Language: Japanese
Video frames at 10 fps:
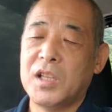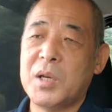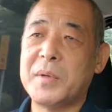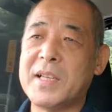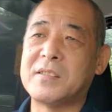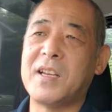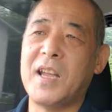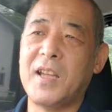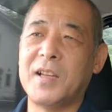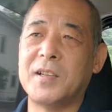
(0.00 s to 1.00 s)
でもです
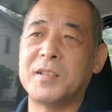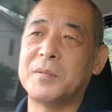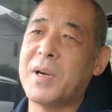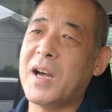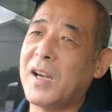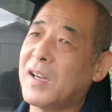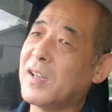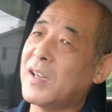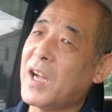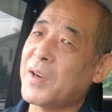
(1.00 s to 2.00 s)
ね
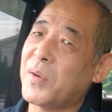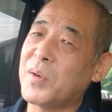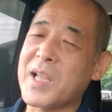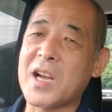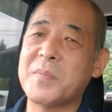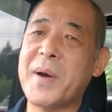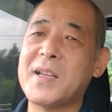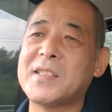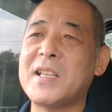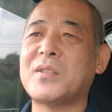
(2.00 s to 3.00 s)
まああの
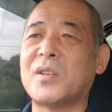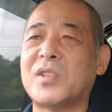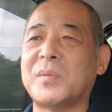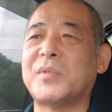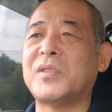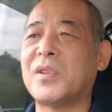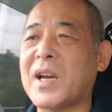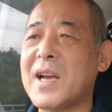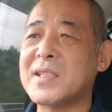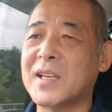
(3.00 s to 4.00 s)
100%自分の
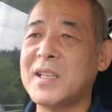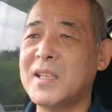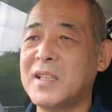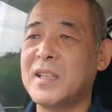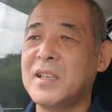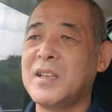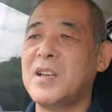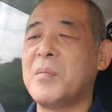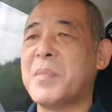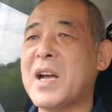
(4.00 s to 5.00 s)
会社に
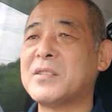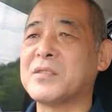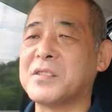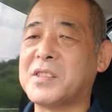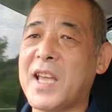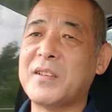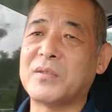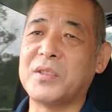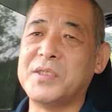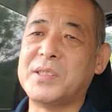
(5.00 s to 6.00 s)
満足してい
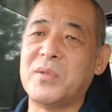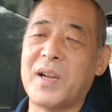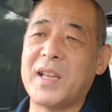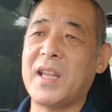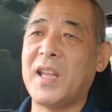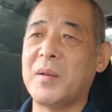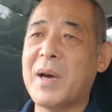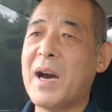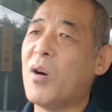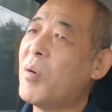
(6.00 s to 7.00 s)
るという人はね
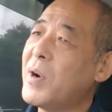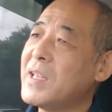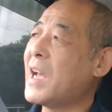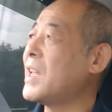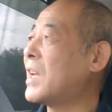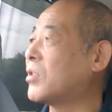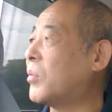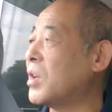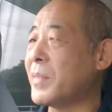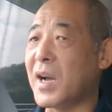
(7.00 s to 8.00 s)
まあほいないなと
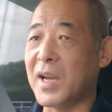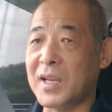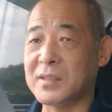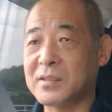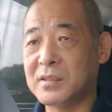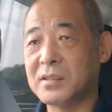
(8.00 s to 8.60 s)
思います